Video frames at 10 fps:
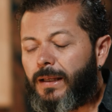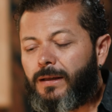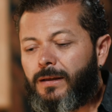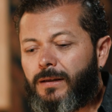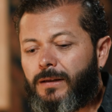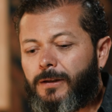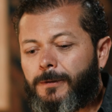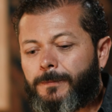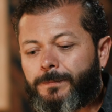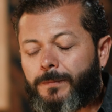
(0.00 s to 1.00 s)

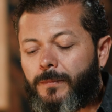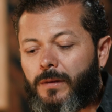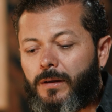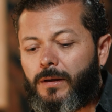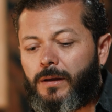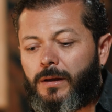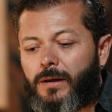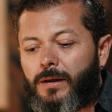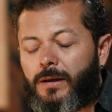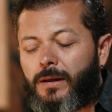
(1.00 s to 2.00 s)
el,
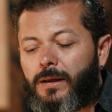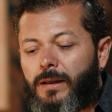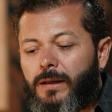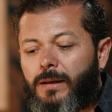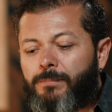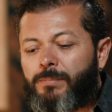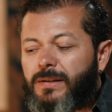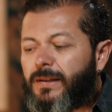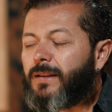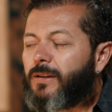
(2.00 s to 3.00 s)
el
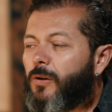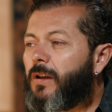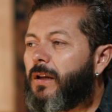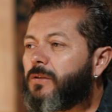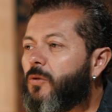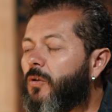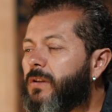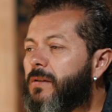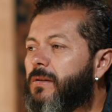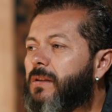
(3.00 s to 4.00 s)
epicentro de las
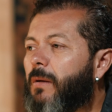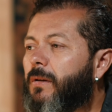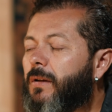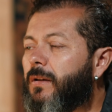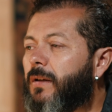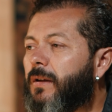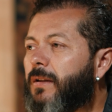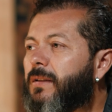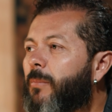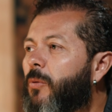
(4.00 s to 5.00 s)
cosas estaba en
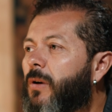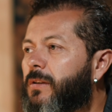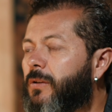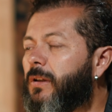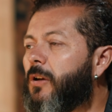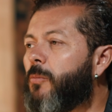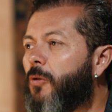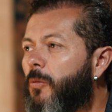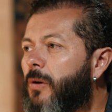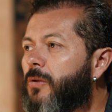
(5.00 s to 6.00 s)
el, sapo cancionero,
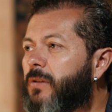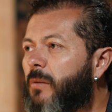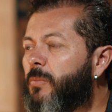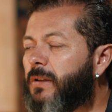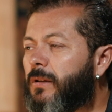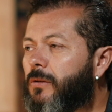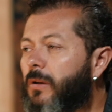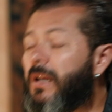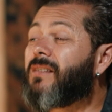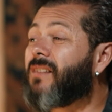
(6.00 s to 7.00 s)
por lo menos el epicentro
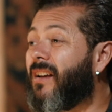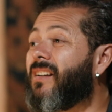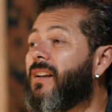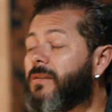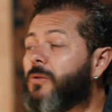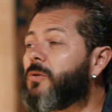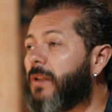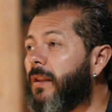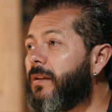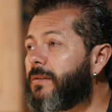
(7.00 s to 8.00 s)
de las carreras de
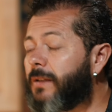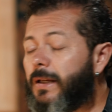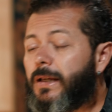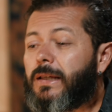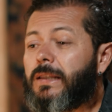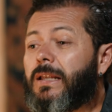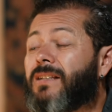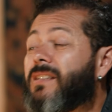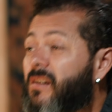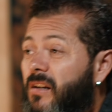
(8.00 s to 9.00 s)
ustedes y de
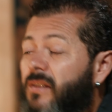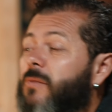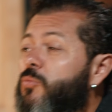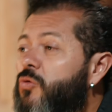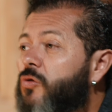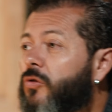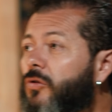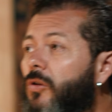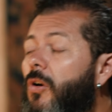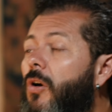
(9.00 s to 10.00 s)
las carreras de
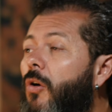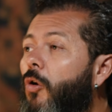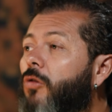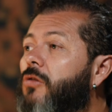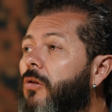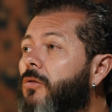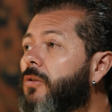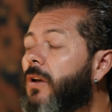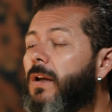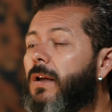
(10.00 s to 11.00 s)
muchos otros.